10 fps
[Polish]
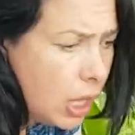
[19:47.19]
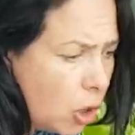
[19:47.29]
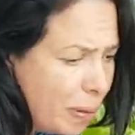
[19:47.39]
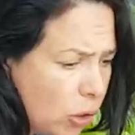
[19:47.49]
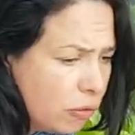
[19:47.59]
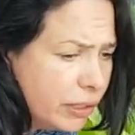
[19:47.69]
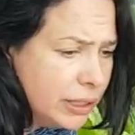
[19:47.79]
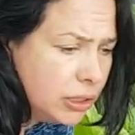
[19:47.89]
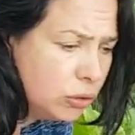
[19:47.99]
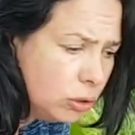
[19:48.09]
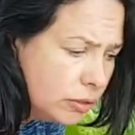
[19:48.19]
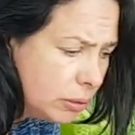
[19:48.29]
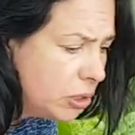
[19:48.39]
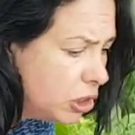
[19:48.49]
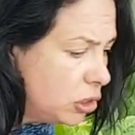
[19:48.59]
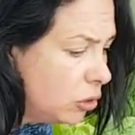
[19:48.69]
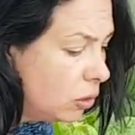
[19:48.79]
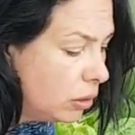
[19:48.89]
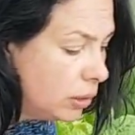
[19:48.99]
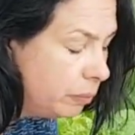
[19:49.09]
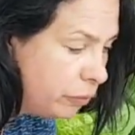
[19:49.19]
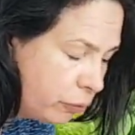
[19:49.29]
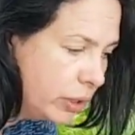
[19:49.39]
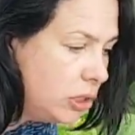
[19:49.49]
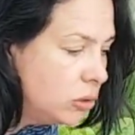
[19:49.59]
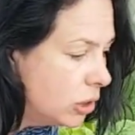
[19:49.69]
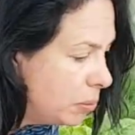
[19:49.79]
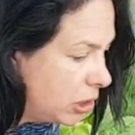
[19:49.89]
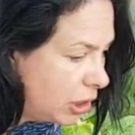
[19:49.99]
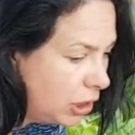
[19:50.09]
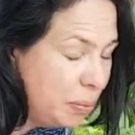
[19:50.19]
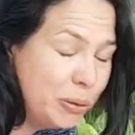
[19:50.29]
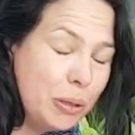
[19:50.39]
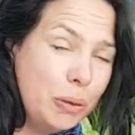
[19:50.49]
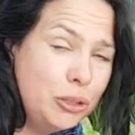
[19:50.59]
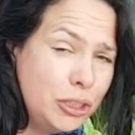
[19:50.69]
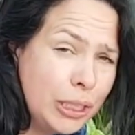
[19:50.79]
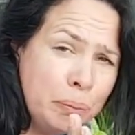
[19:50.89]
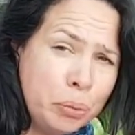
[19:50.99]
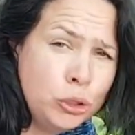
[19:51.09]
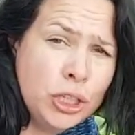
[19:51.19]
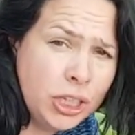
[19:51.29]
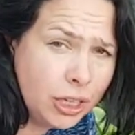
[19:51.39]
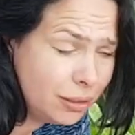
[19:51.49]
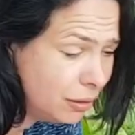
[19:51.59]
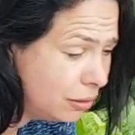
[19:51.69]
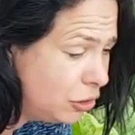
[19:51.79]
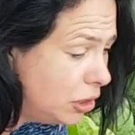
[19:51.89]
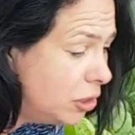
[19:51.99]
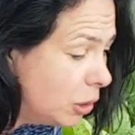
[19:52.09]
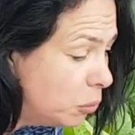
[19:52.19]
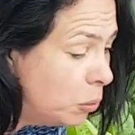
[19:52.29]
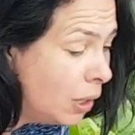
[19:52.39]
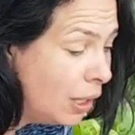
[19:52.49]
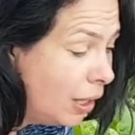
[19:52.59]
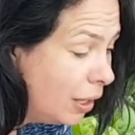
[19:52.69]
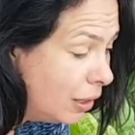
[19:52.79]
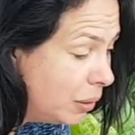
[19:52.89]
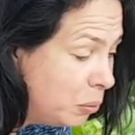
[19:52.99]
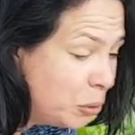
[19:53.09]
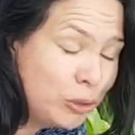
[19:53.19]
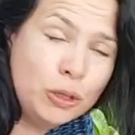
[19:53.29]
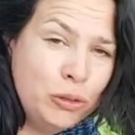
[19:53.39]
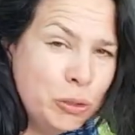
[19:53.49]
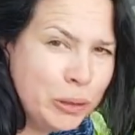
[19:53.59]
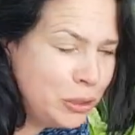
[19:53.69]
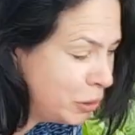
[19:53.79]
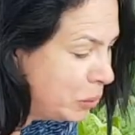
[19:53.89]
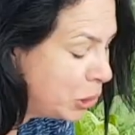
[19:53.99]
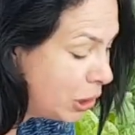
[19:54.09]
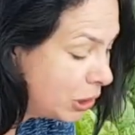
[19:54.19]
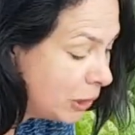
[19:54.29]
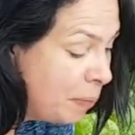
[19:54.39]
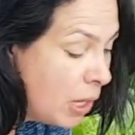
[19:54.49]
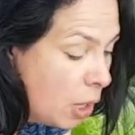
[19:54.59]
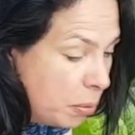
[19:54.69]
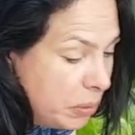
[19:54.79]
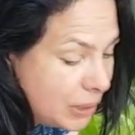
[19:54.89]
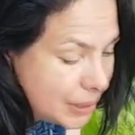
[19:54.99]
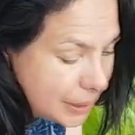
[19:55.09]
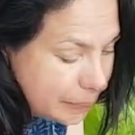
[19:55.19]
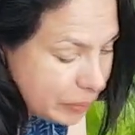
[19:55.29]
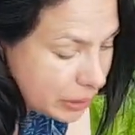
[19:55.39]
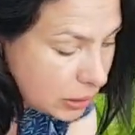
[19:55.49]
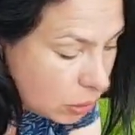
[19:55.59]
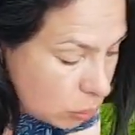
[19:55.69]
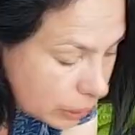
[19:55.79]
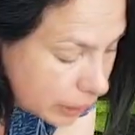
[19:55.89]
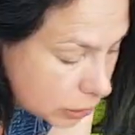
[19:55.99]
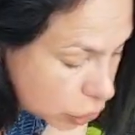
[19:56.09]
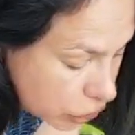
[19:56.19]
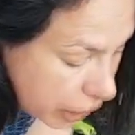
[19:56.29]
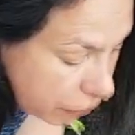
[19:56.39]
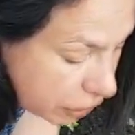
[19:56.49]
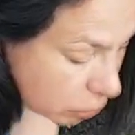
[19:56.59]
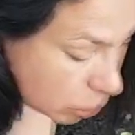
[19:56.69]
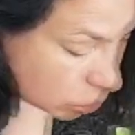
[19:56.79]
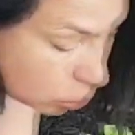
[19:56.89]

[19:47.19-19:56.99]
e, opakowań takich, które zamrażacie do, e, wkładacie do zamrażarki i potem on się sam posieka e, dzięki temu mrozowi, co macie w zamrażarce. Pomiędzy są rzodkiewki, które to